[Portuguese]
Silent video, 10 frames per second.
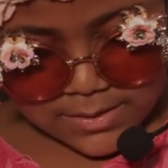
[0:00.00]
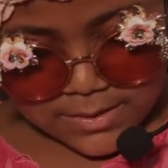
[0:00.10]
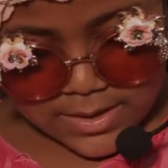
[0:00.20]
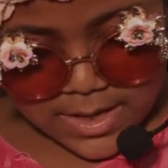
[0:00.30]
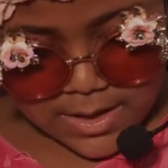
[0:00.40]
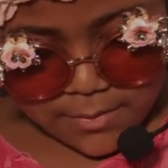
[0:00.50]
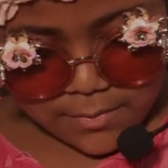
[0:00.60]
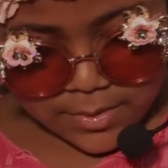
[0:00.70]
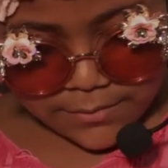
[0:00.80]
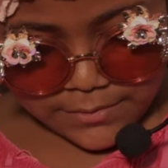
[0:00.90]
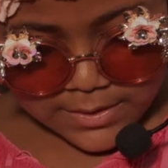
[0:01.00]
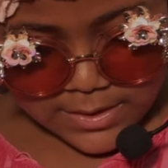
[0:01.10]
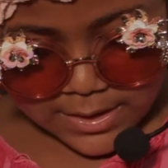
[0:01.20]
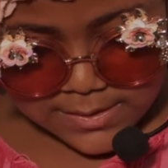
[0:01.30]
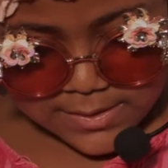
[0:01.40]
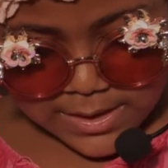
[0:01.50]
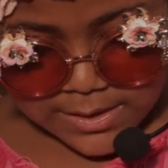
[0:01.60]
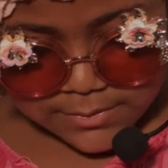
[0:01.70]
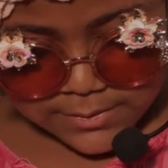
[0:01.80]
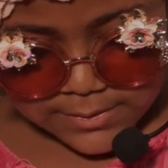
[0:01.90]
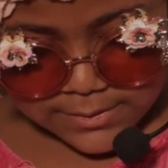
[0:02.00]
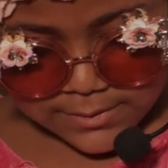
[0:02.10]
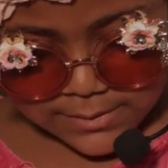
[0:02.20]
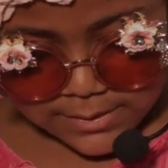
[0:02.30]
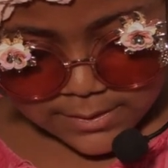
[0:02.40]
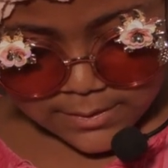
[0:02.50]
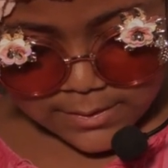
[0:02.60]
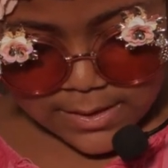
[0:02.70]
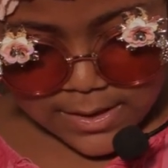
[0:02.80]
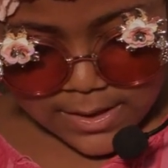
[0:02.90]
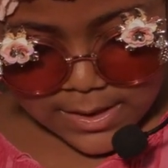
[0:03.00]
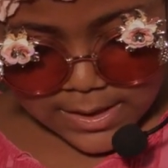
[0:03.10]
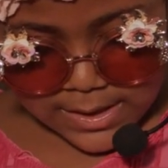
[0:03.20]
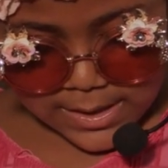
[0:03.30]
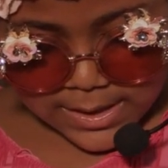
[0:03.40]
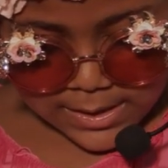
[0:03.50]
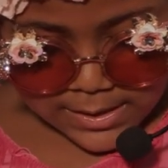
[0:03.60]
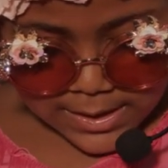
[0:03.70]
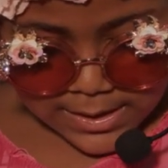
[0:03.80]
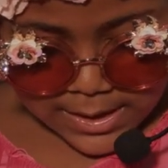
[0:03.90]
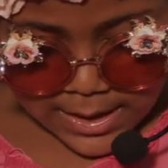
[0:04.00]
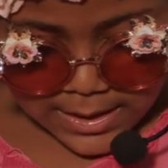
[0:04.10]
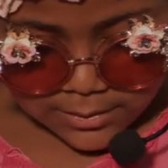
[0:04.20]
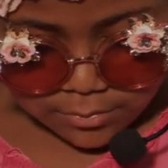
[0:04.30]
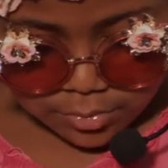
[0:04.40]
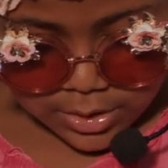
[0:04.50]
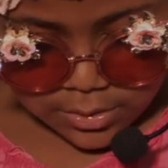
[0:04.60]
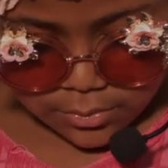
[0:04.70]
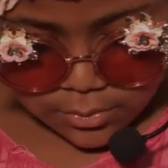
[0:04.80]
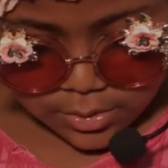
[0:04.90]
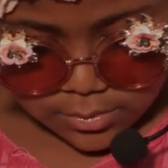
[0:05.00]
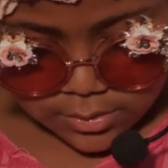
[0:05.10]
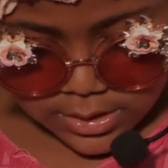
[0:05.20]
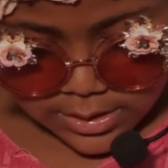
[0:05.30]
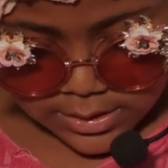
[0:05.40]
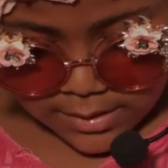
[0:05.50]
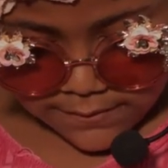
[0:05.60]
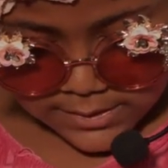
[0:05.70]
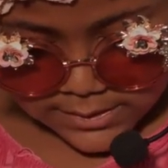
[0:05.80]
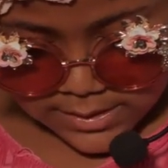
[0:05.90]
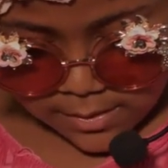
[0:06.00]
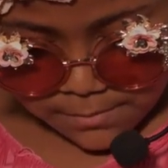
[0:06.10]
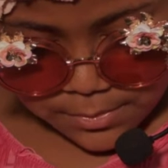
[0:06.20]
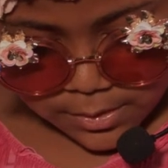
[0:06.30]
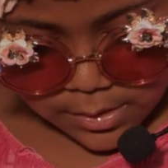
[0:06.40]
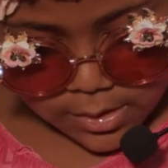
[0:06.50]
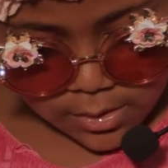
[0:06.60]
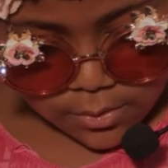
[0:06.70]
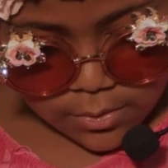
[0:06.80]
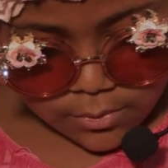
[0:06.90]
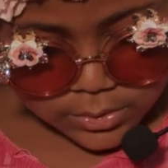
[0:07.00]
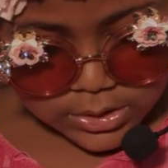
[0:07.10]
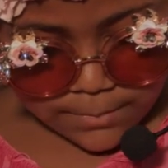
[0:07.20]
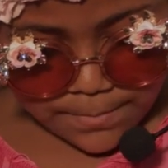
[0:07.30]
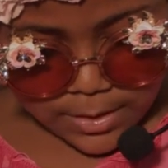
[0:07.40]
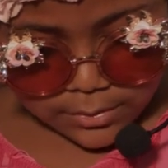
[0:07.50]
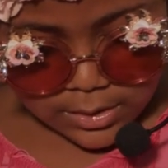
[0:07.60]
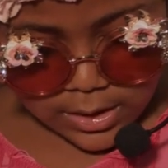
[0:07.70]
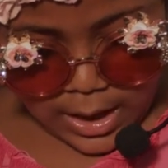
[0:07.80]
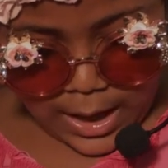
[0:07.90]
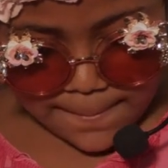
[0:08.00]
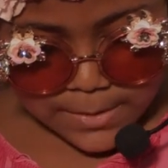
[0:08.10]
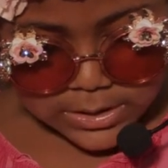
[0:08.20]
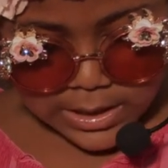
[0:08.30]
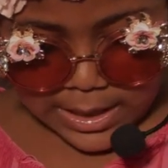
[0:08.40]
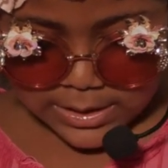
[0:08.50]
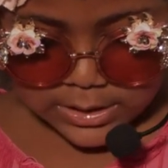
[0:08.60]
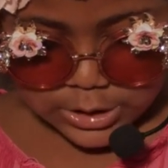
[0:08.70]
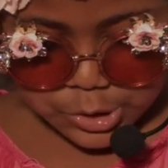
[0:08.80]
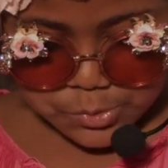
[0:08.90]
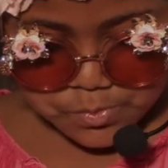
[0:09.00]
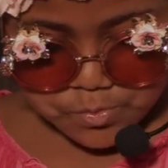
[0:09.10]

Diego e Frida casaram-se. Ele era alto e gordo e andava sempre com um chapéu de abas largas.